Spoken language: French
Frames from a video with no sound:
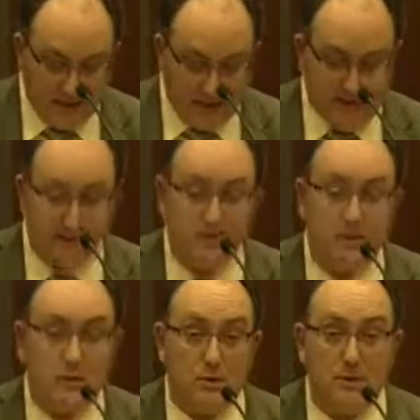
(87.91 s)

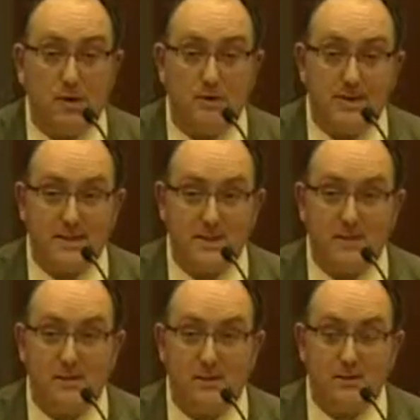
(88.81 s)
intéressés au sort des
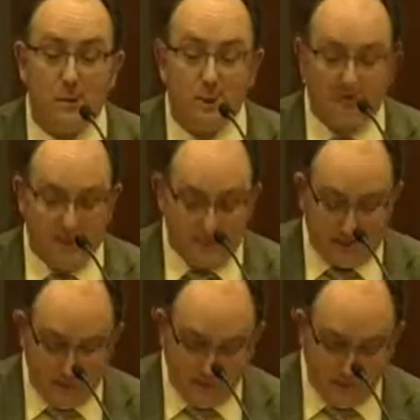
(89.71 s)
archives au
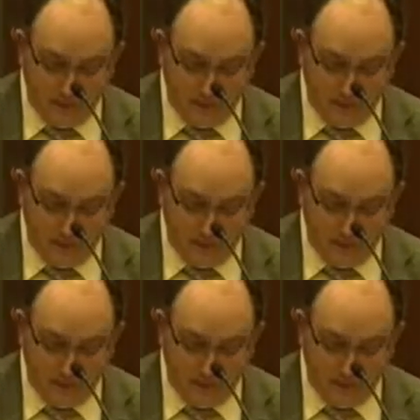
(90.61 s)
Canada.